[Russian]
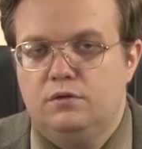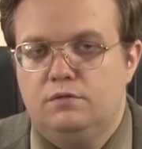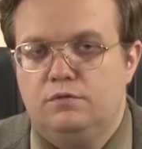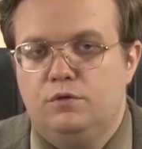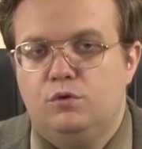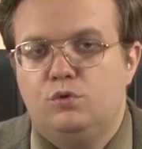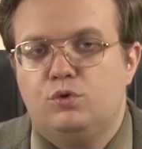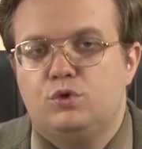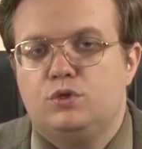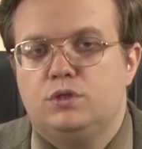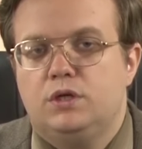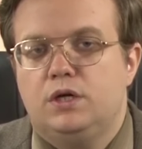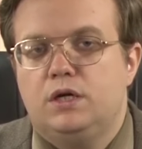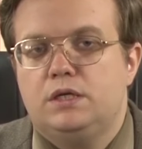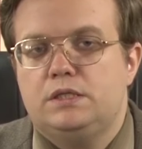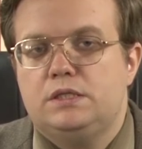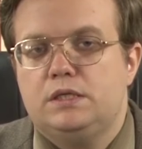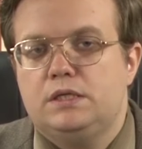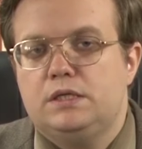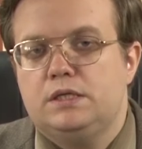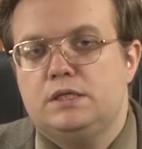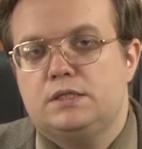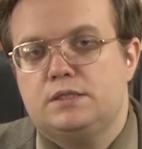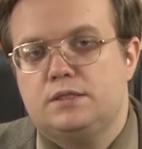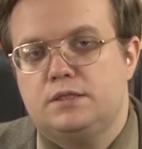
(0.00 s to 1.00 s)
вы
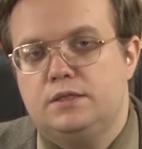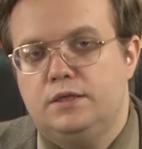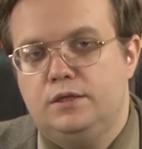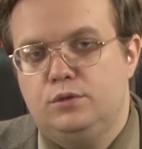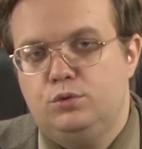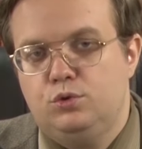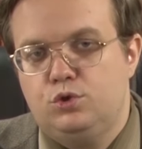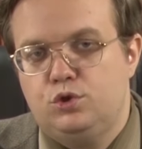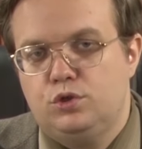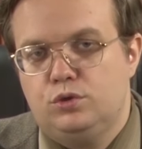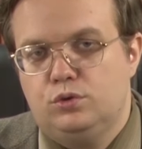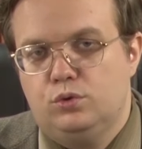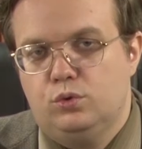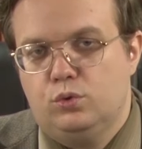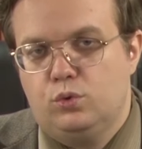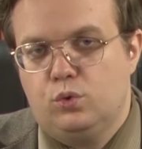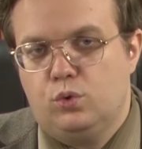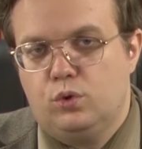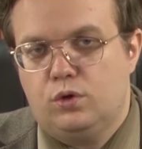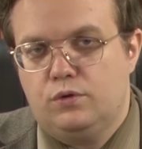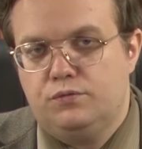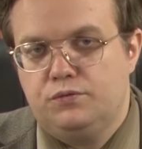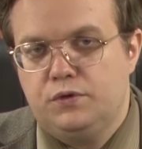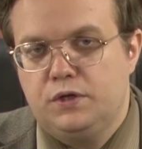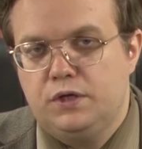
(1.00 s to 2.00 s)
узнаете из следующих
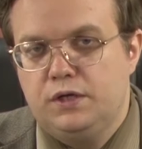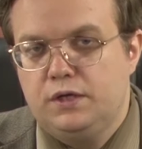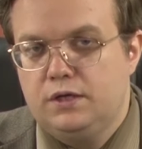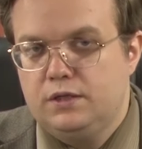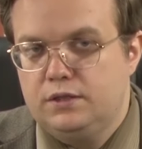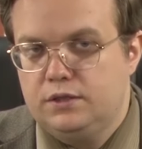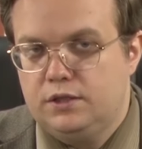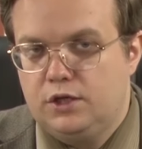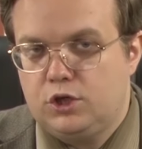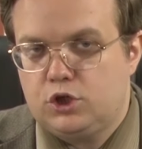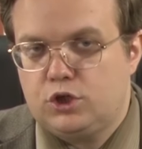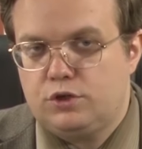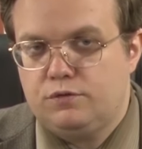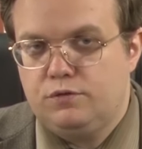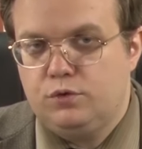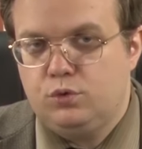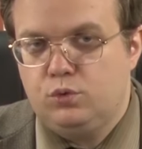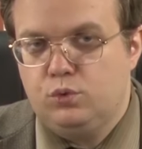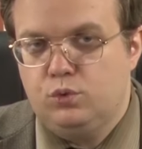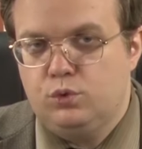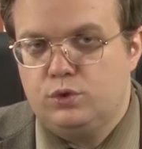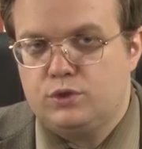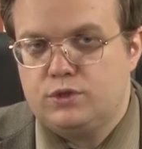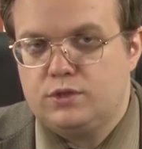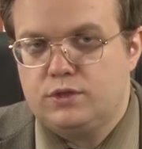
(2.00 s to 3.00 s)
уроков нашего
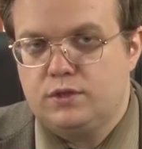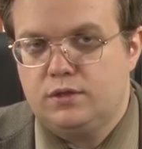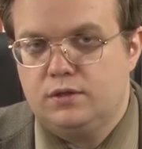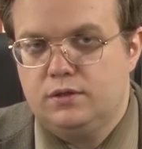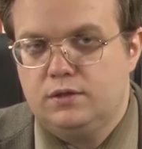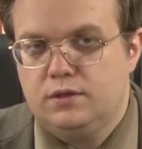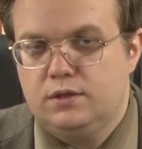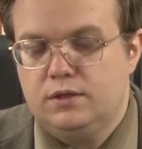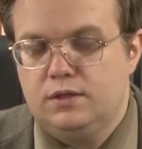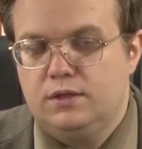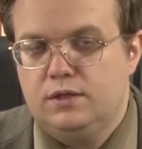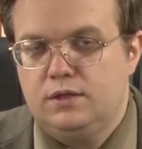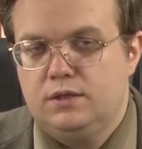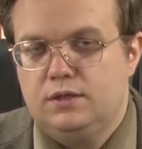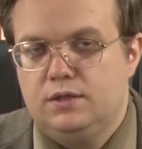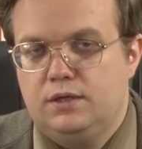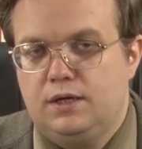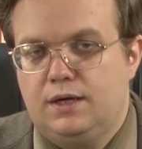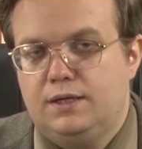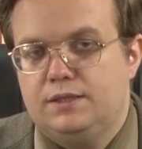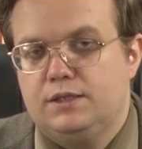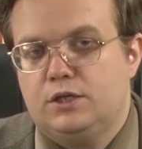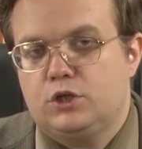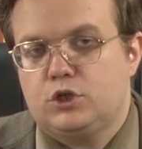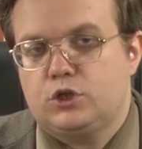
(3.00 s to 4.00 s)
курса.
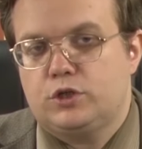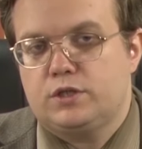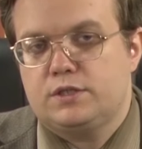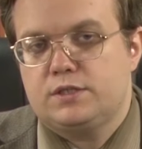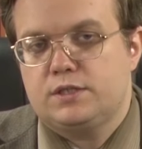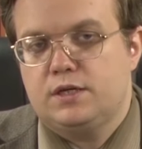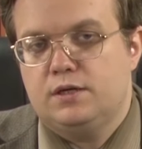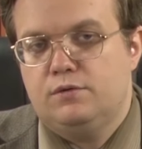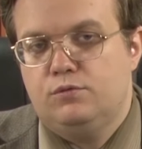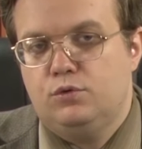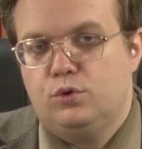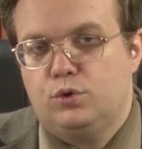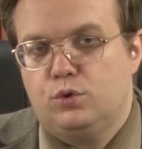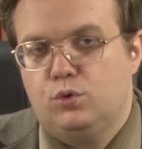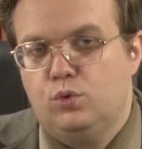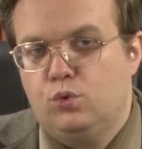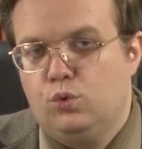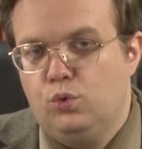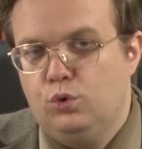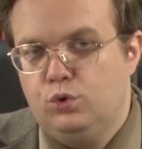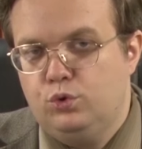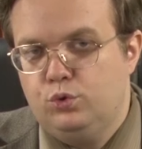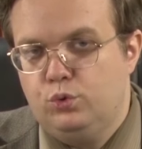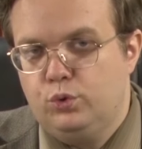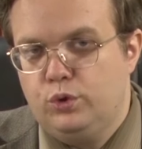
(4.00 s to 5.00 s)
А наш разговор о
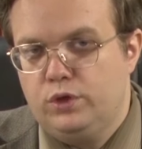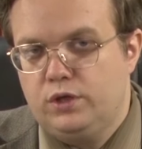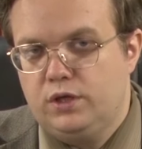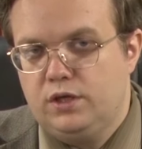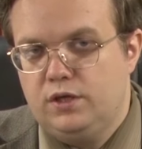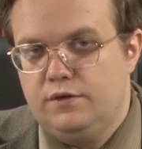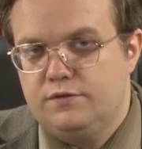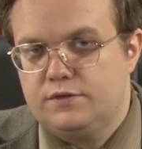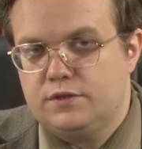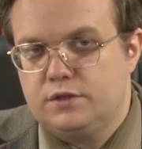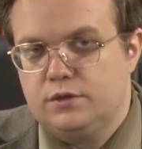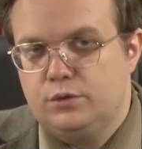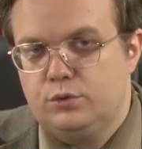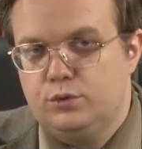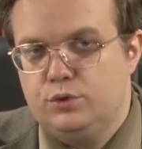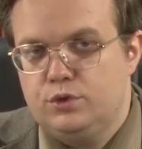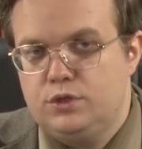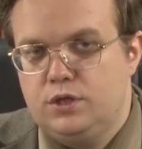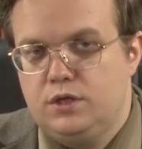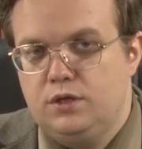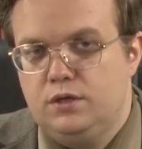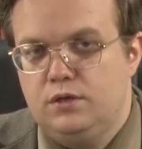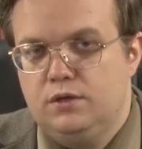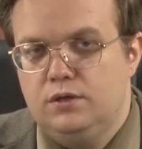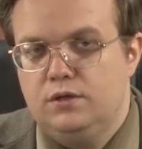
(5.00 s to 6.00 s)
культуре Киевской
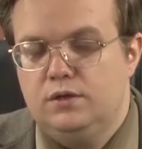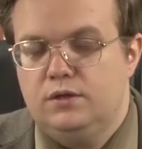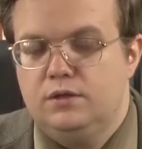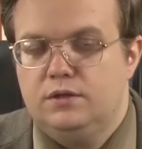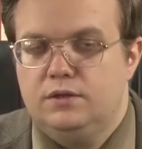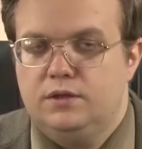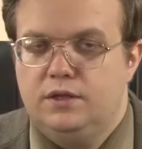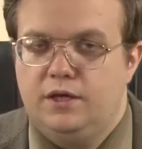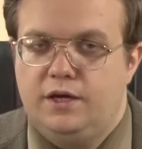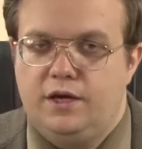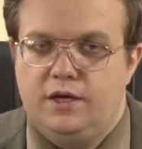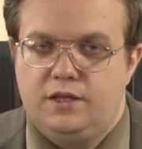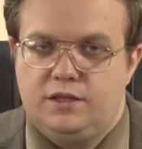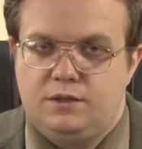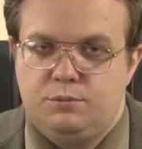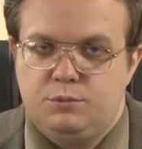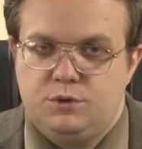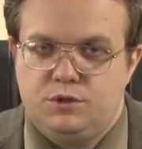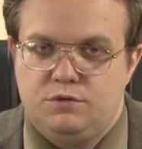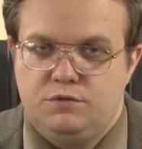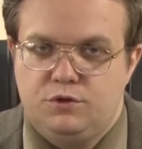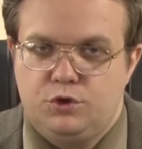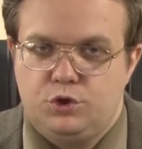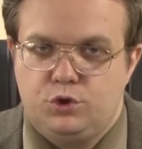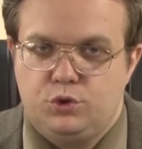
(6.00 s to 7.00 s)
Руси на этом
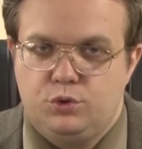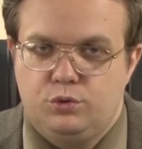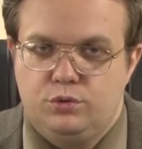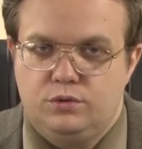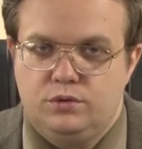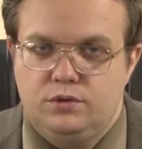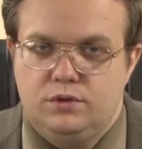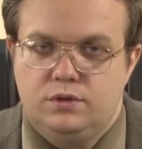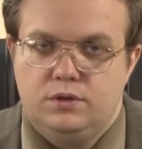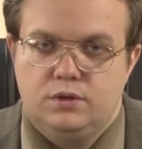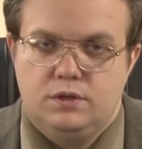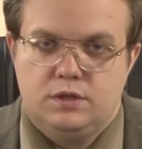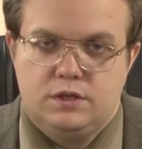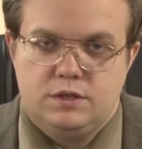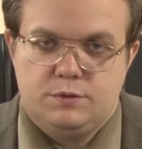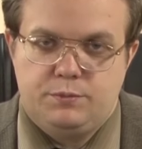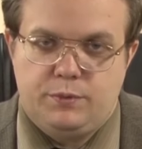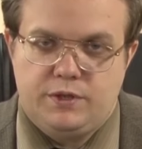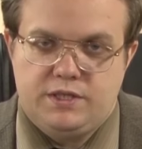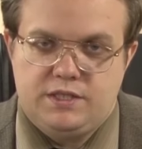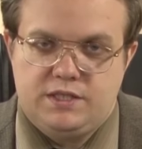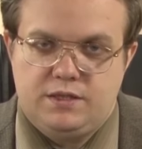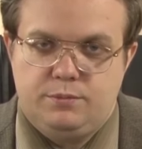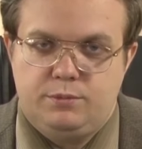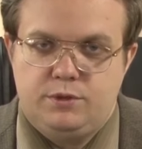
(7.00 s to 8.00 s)
завершен.
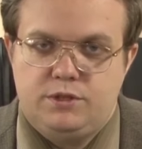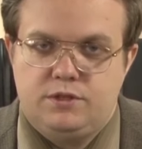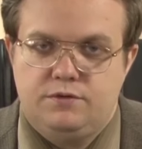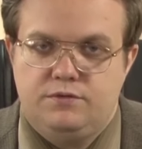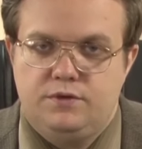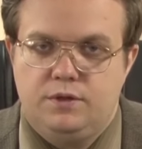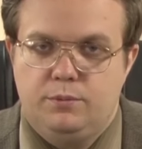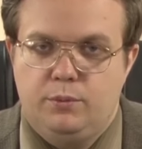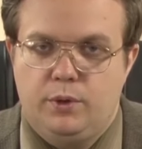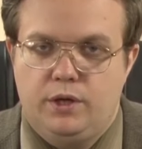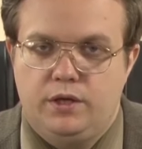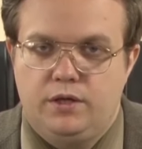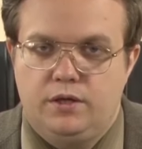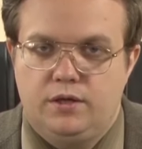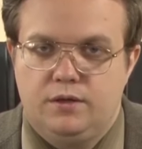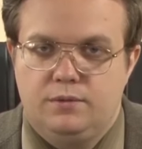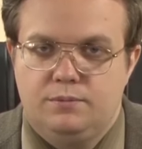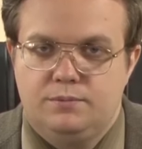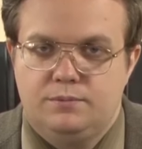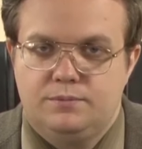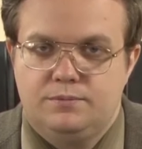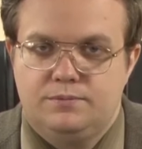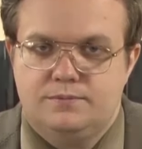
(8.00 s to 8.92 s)
Спасибо за внимание.